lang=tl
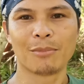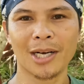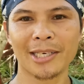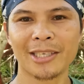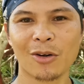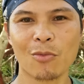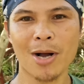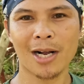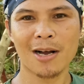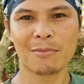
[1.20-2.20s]
Magandang
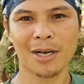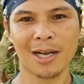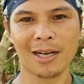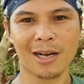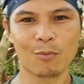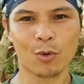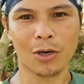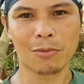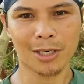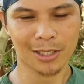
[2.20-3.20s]
umaga mga
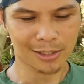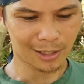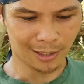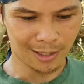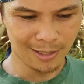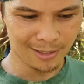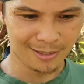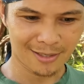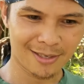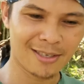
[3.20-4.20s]
kapwa ko magsasaka.
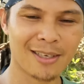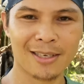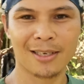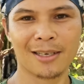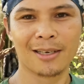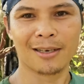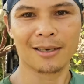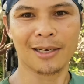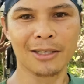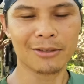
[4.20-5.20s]

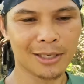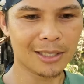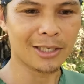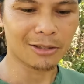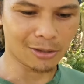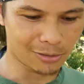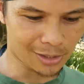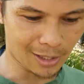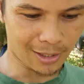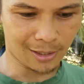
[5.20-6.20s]
Ngayon nandito ako
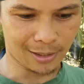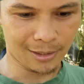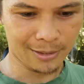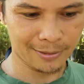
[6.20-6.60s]
sa